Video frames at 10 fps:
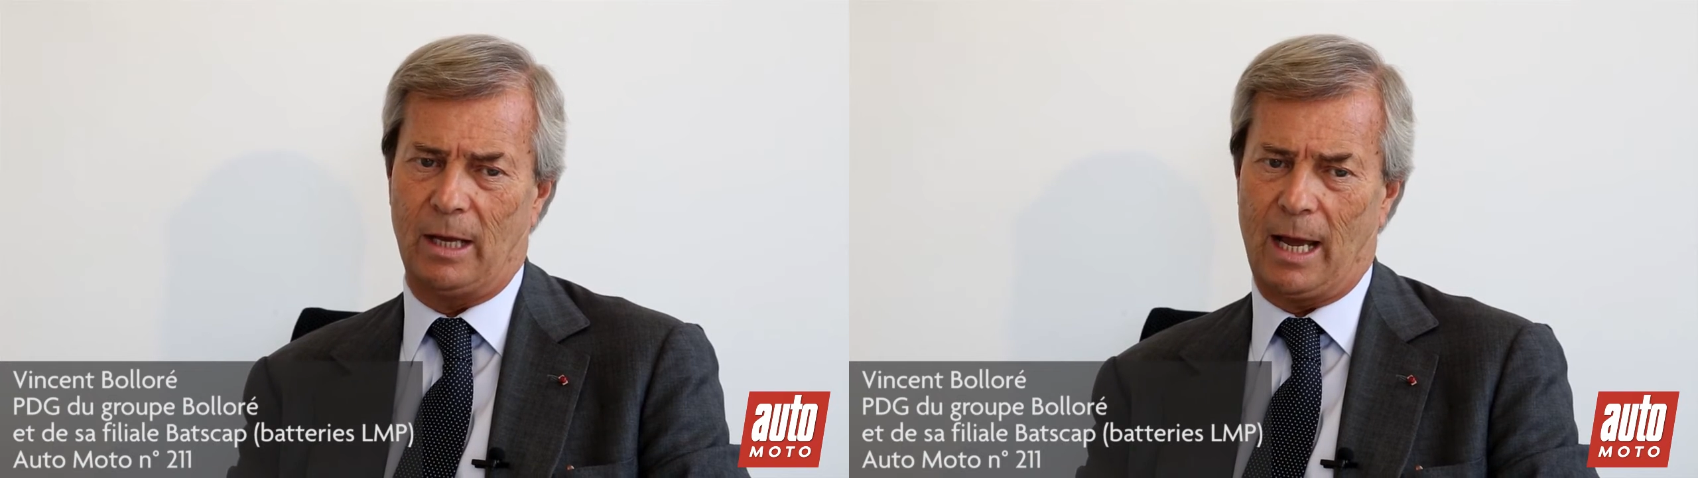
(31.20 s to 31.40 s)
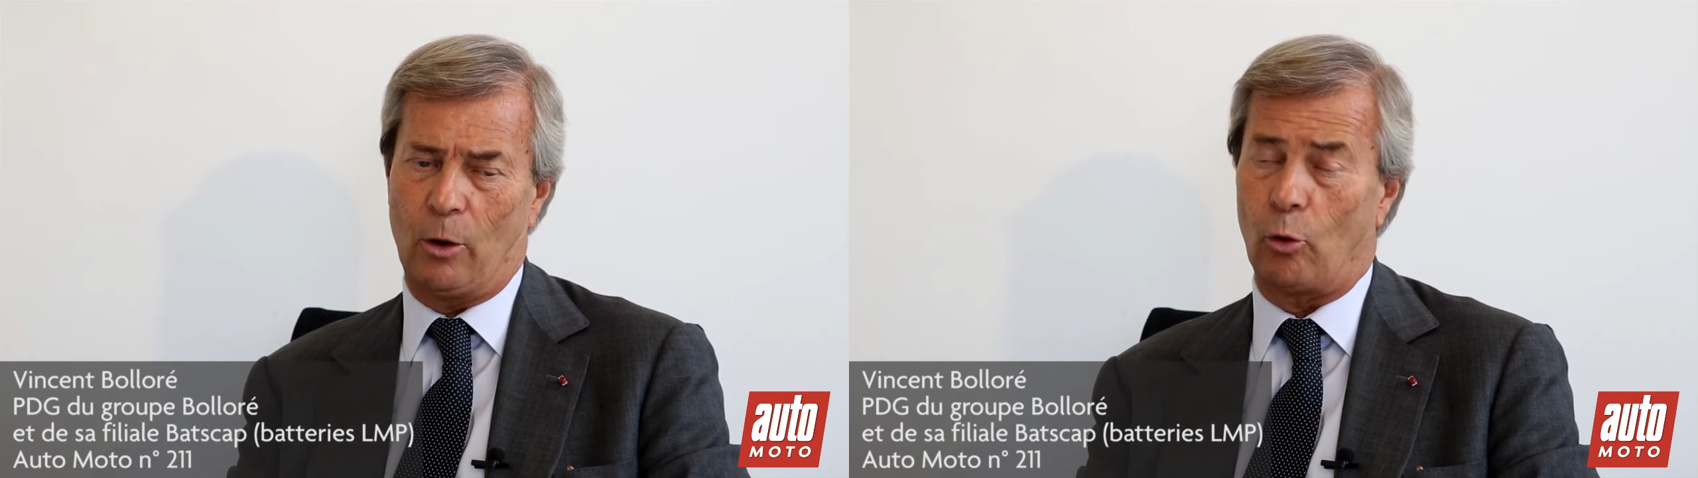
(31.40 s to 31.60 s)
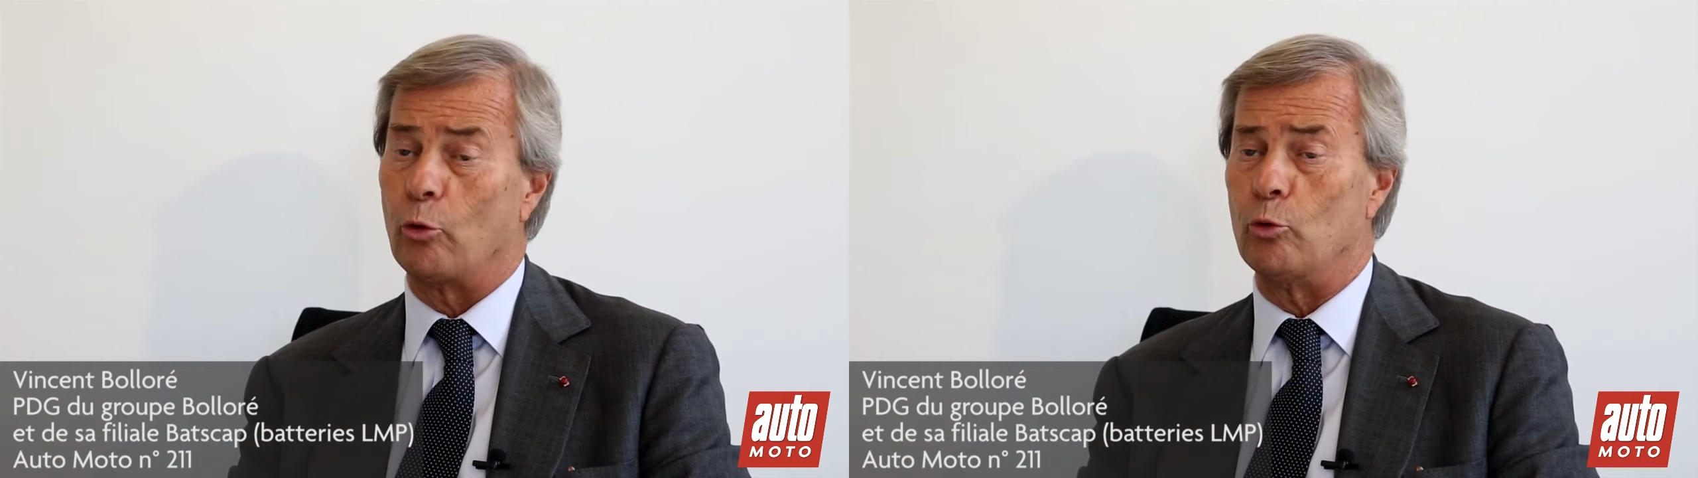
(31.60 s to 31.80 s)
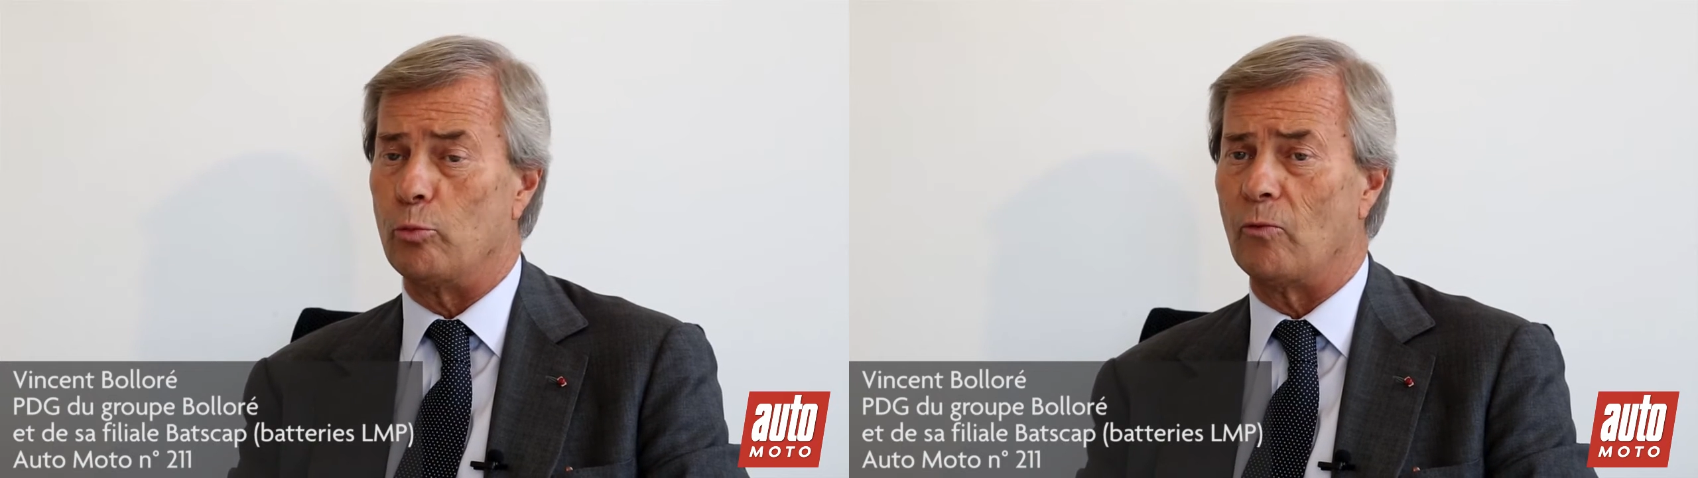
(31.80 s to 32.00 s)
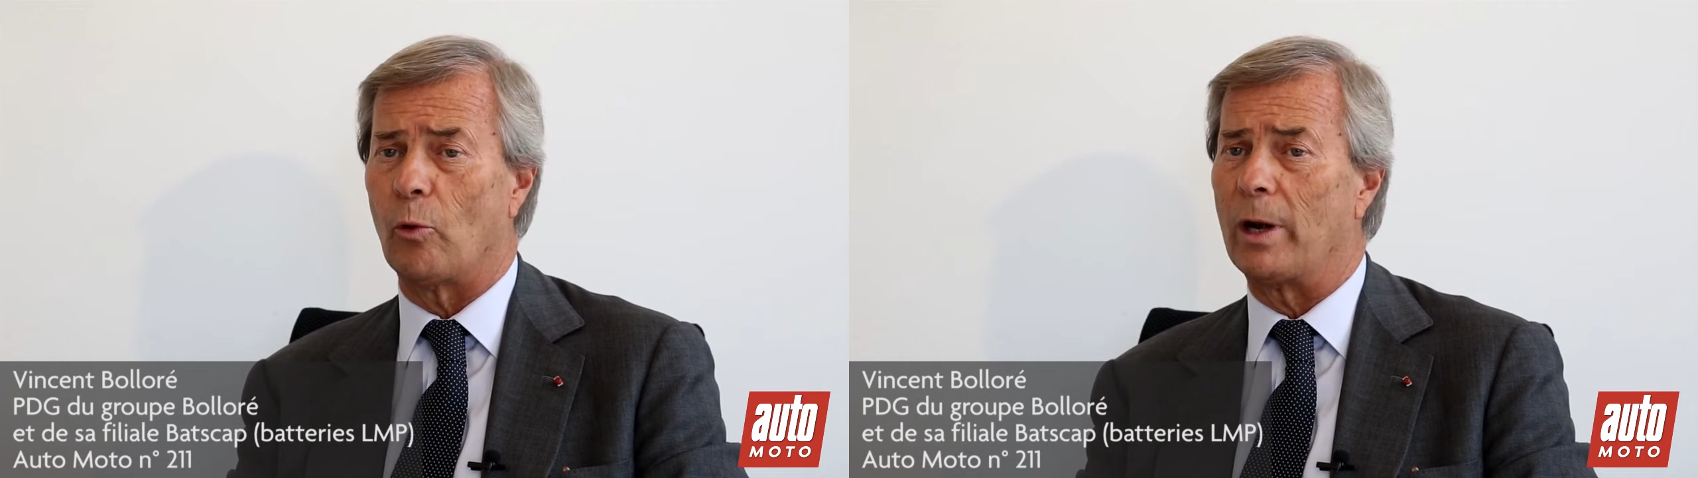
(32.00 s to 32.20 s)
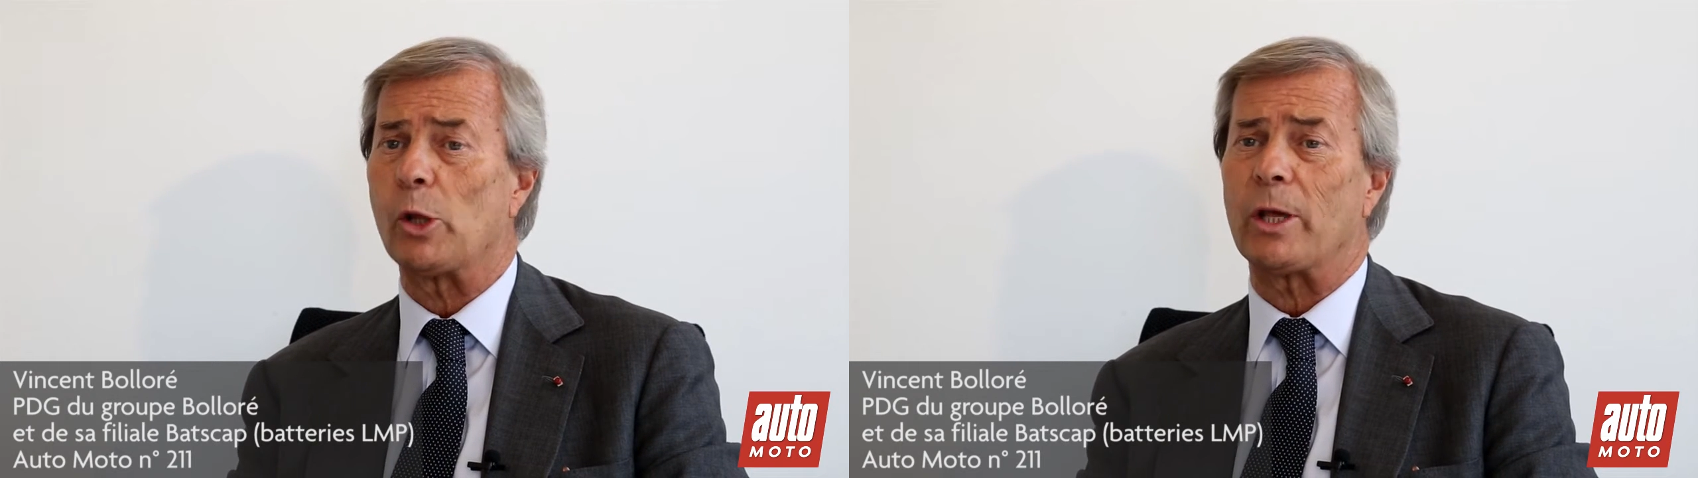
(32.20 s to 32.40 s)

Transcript: alors que nous pouvons aller